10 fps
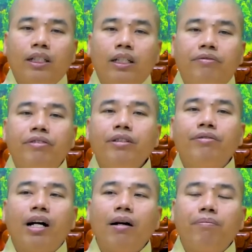à,
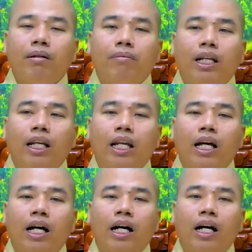phương pháp mà mình
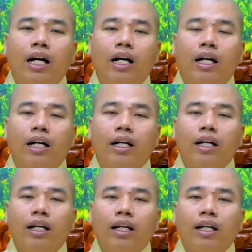à,
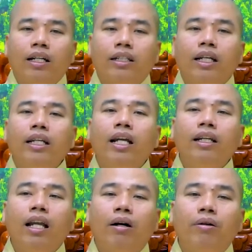đi
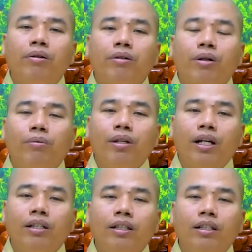đến đâu cũng
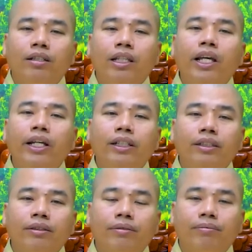giữ được duyên
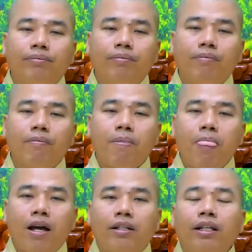
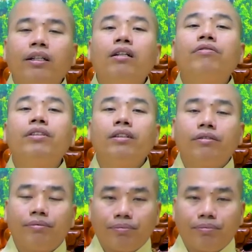giữ được phước